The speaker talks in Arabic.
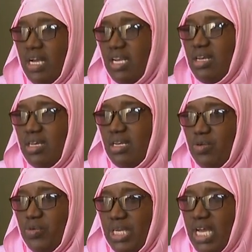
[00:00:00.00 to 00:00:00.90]

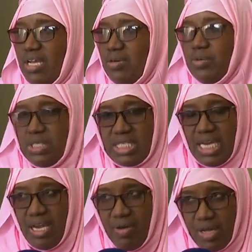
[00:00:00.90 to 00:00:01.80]
الولايه
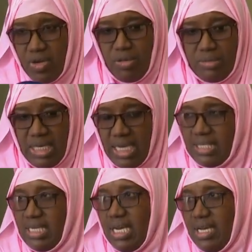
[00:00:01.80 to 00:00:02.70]
وجزاها الله خير العمده اللي
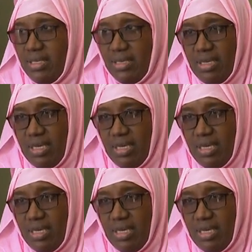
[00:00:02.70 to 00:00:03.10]
عدل هذه